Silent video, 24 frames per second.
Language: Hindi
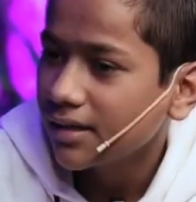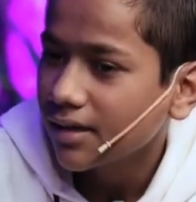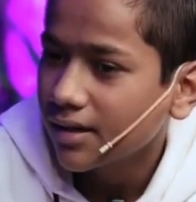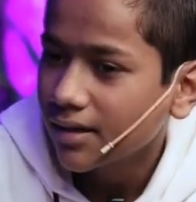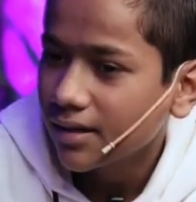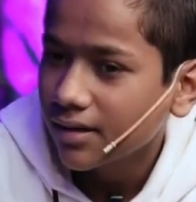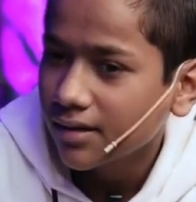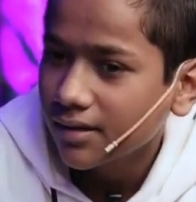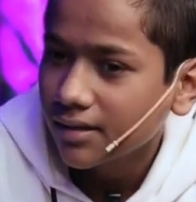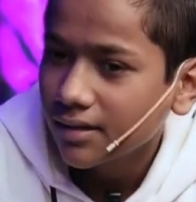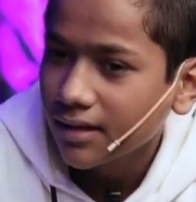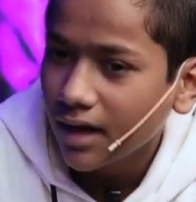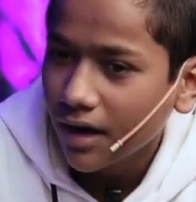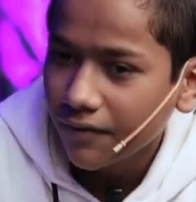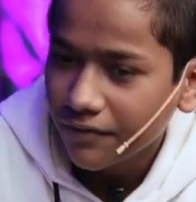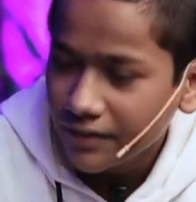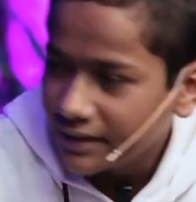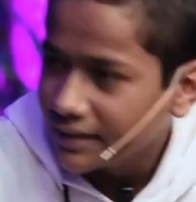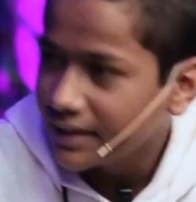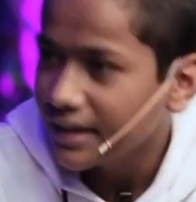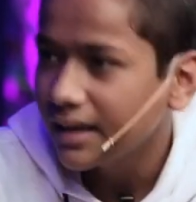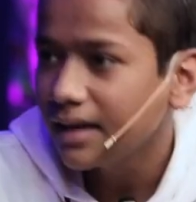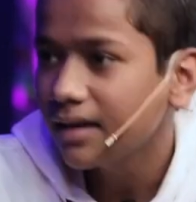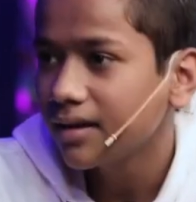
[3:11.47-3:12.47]
काफ़ी
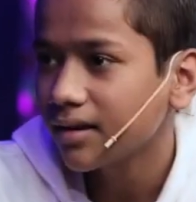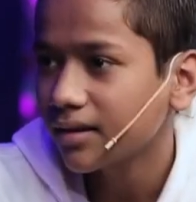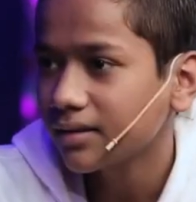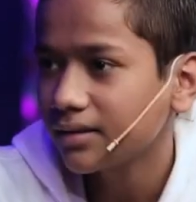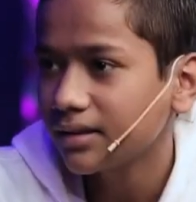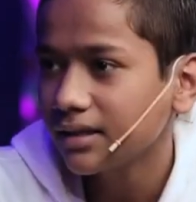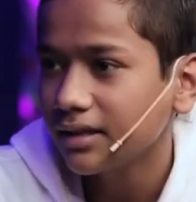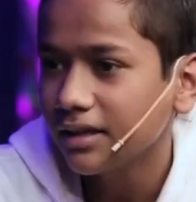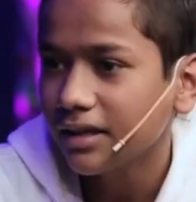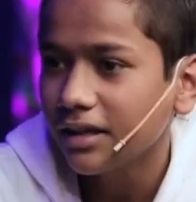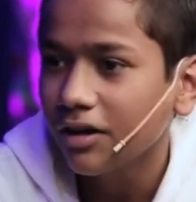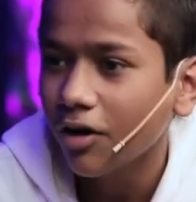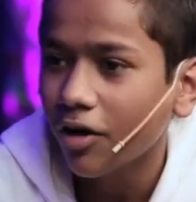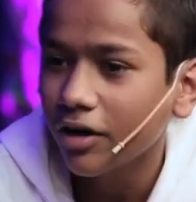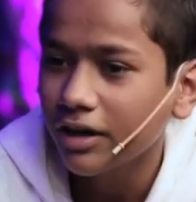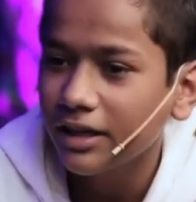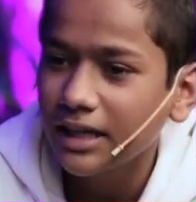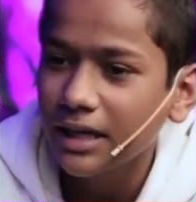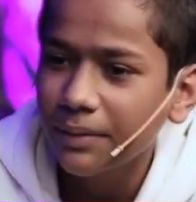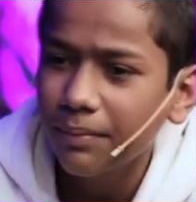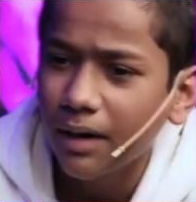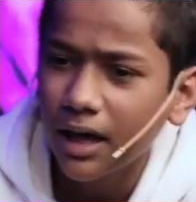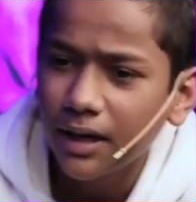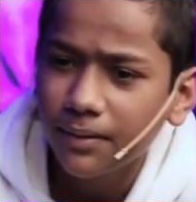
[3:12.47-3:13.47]
इंट्रीक करती हैं और
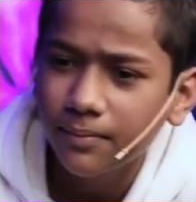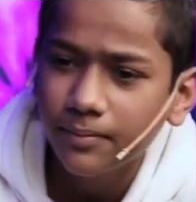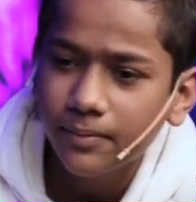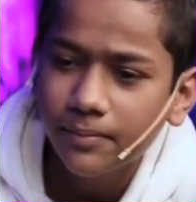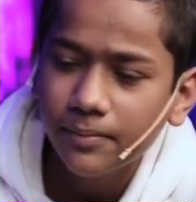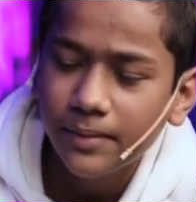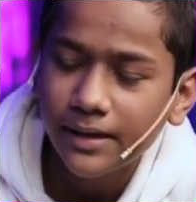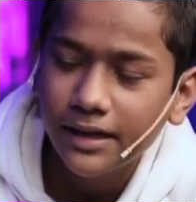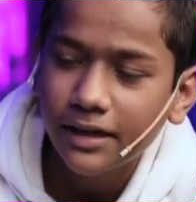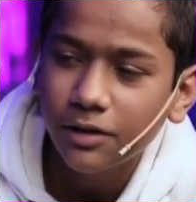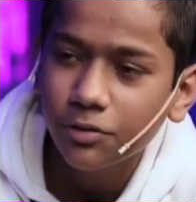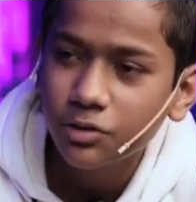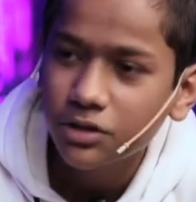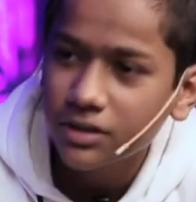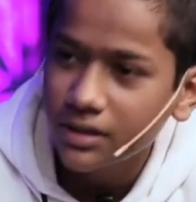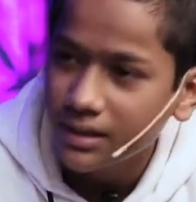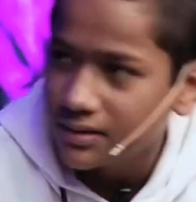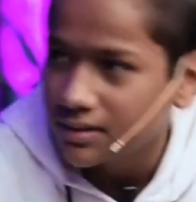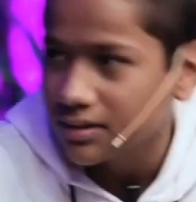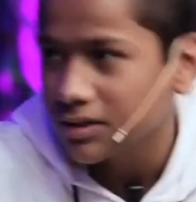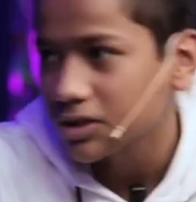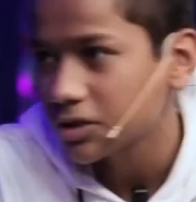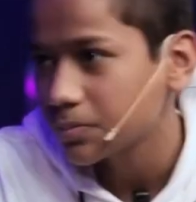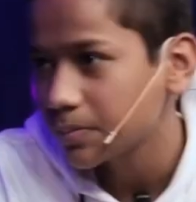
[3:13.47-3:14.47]
इनके बारे में मैं कुछ
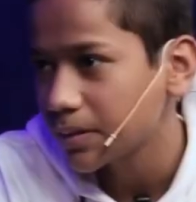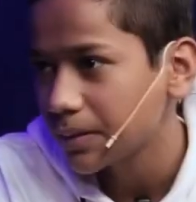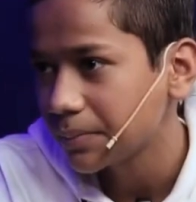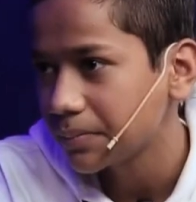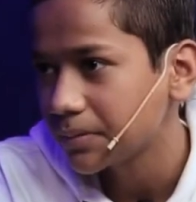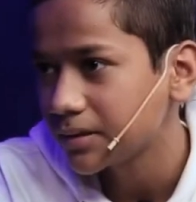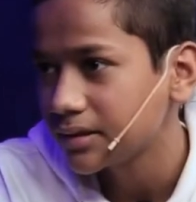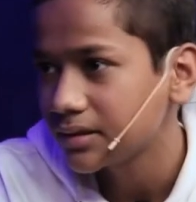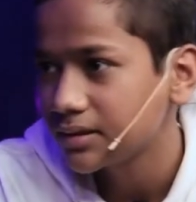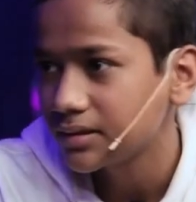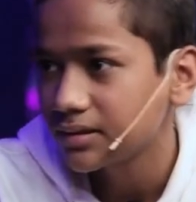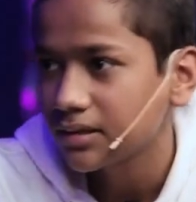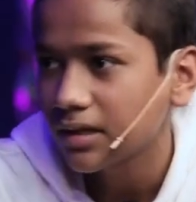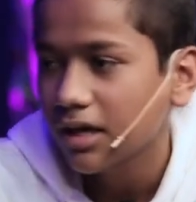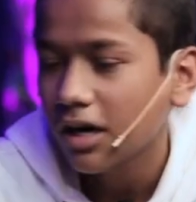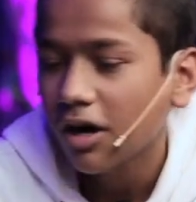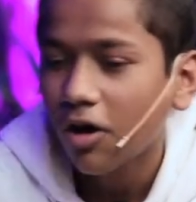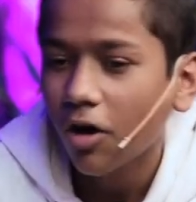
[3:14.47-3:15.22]
रिसर्च पेपर्स